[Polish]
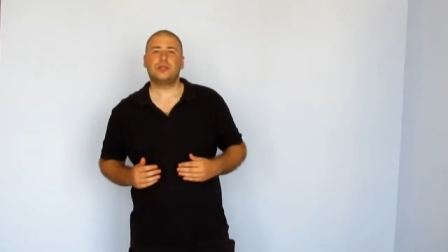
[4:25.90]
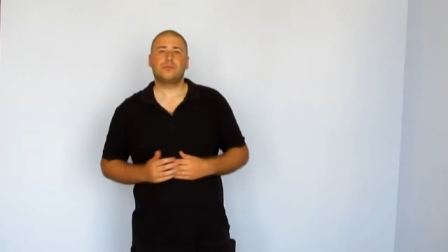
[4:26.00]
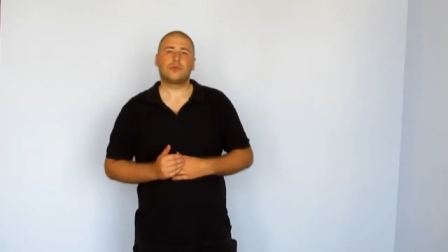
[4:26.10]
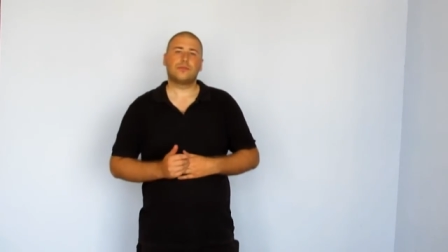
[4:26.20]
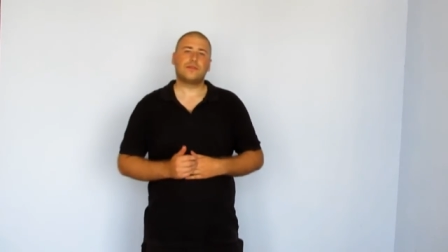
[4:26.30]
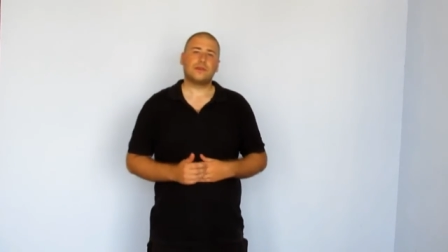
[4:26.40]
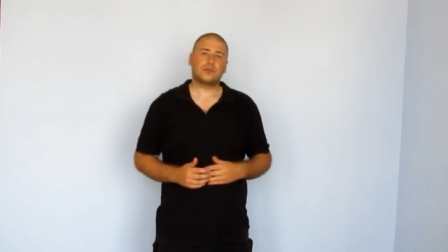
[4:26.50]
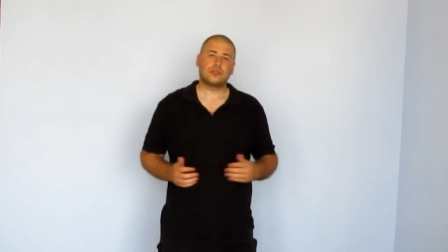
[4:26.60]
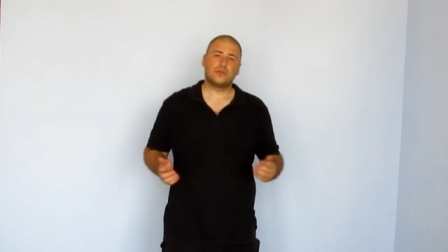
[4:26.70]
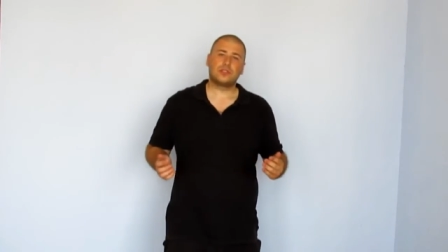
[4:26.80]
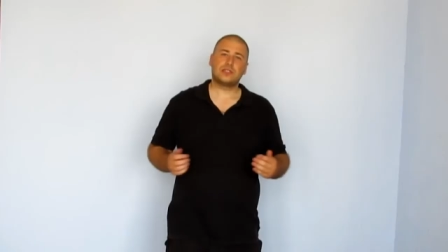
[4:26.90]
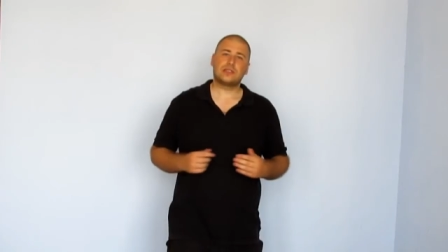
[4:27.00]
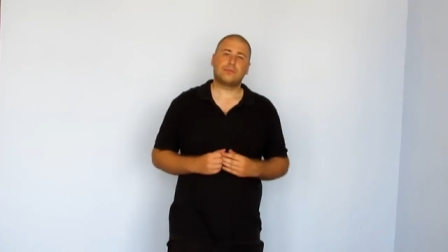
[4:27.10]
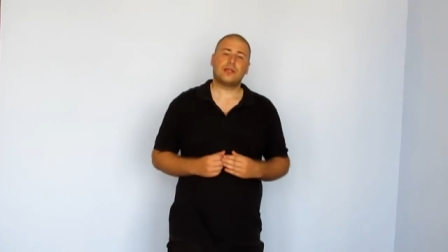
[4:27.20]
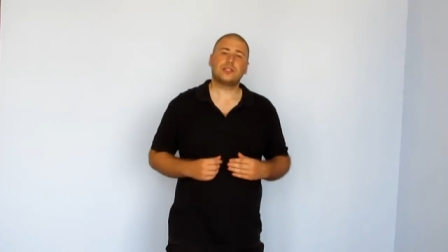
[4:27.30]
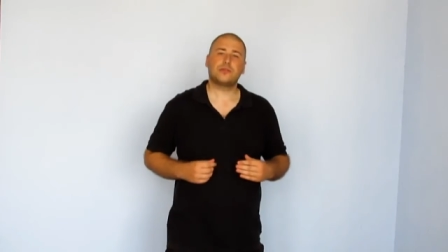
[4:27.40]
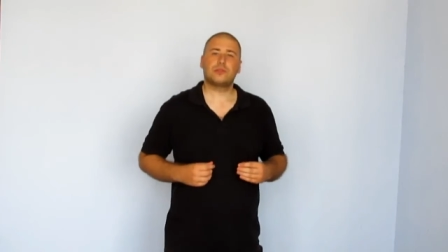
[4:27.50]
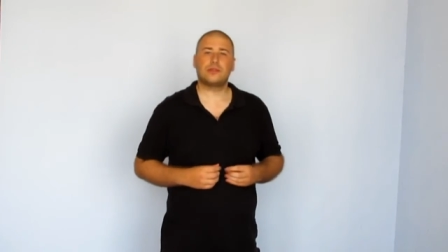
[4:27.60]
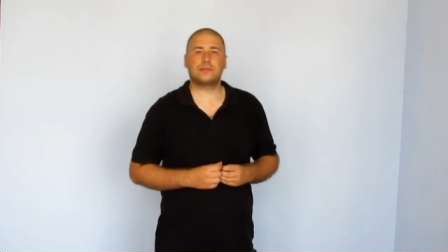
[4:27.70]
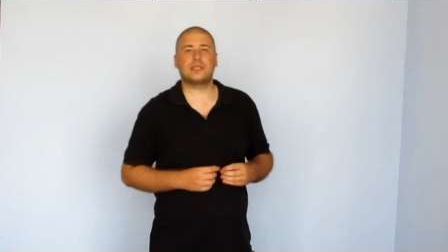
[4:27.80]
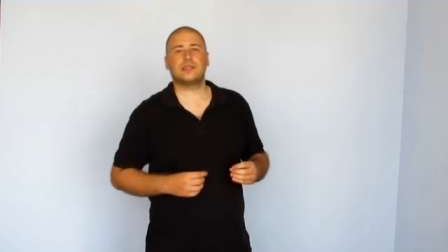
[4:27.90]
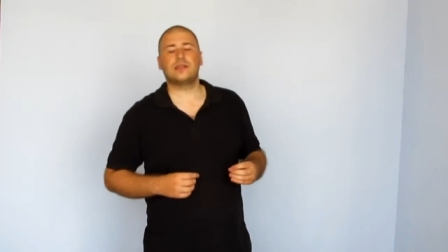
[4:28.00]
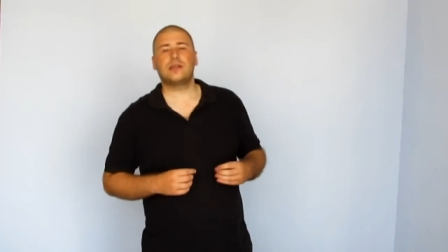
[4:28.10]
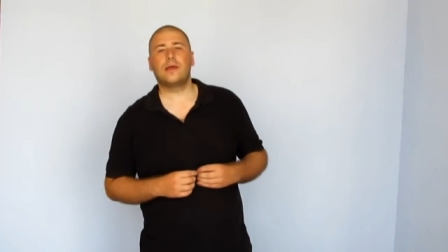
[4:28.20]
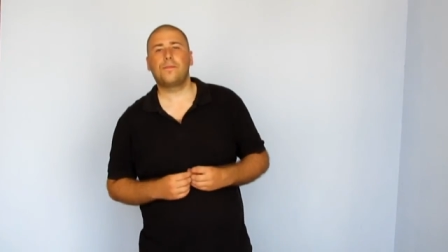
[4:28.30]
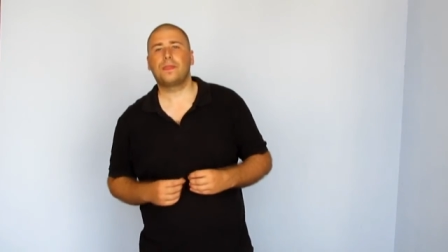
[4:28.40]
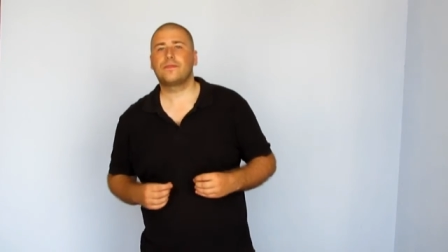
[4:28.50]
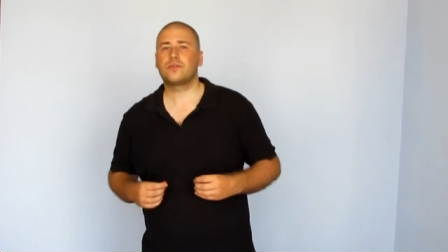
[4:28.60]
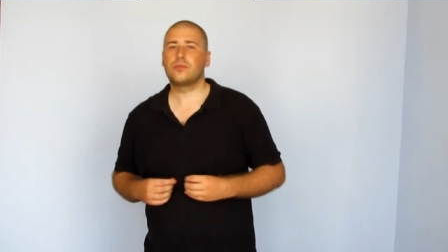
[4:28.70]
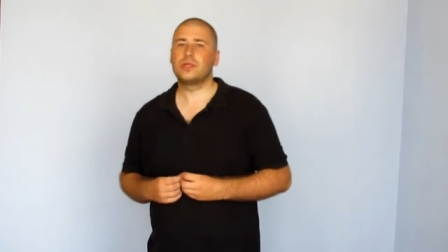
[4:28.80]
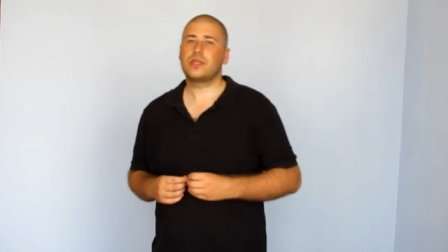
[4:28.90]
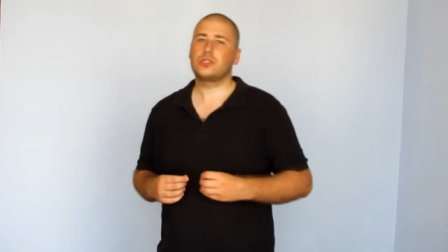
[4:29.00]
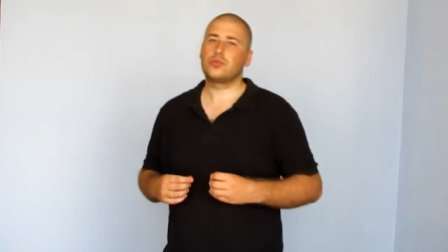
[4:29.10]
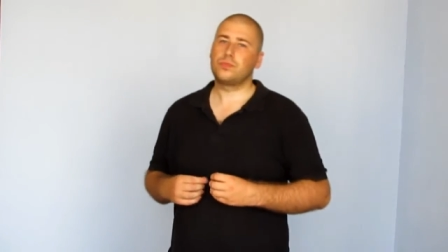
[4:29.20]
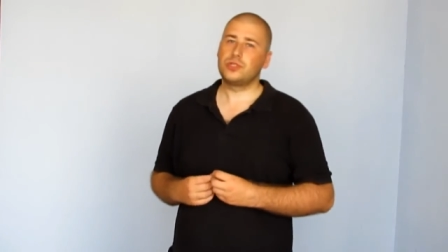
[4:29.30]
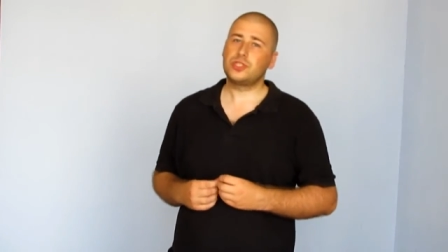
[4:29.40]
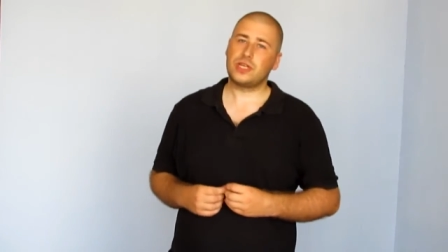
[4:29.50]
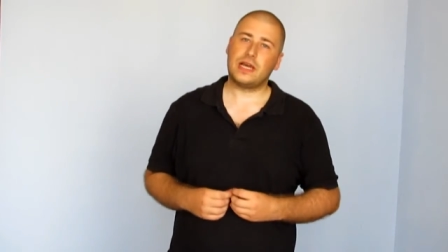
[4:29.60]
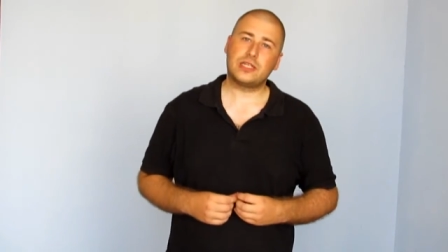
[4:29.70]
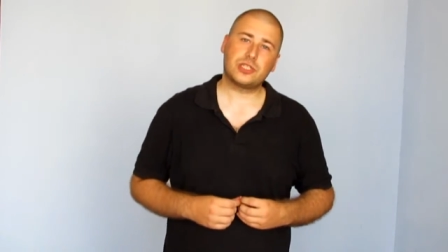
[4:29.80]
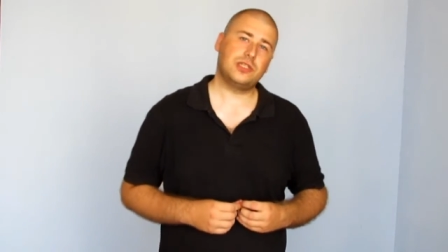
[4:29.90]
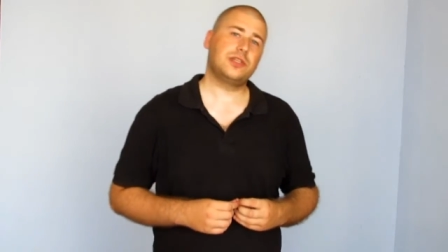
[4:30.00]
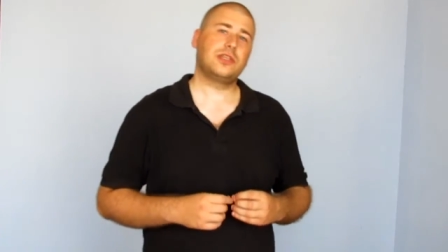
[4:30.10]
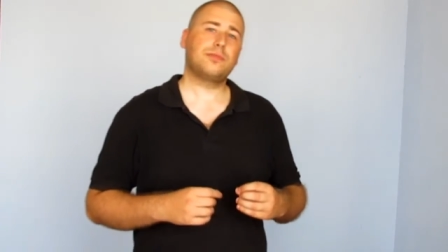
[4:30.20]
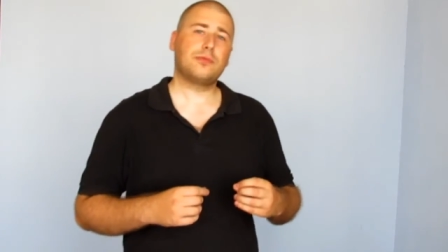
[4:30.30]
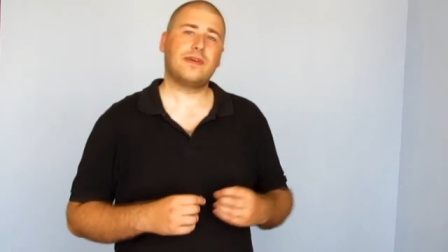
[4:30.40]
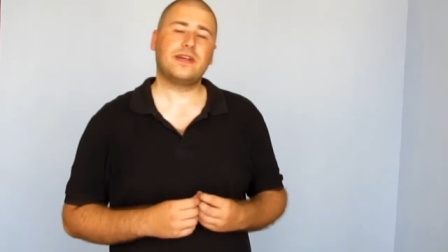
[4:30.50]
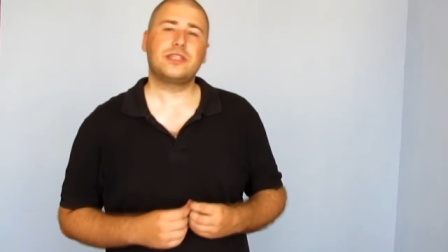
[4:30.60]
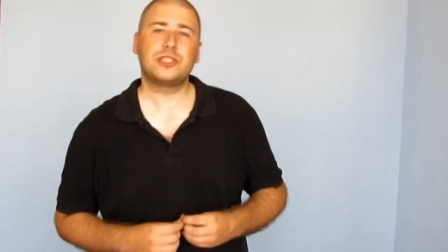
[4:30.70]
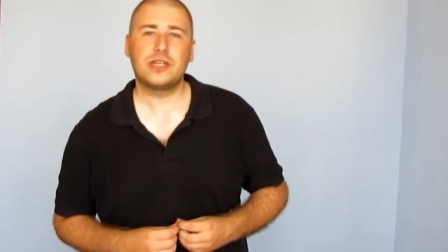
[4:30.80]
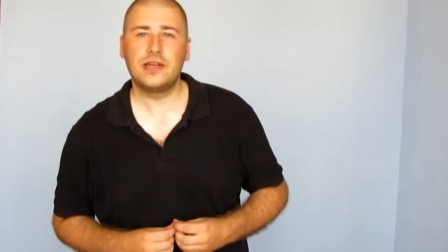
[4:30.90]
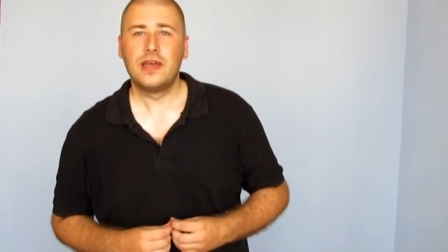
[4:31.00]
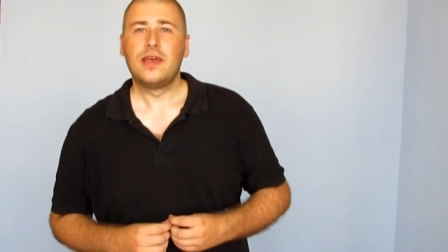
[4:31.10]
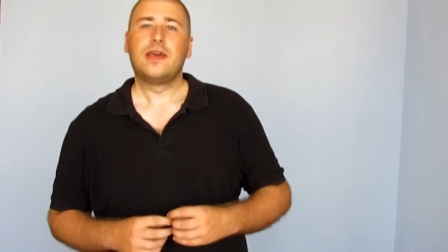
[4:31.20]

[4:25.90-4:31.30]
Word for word: je próbował, to oczywiście zapraszam do napisania mm, w komentarzu poniżej, a jeżeli ich nie próbowaliście,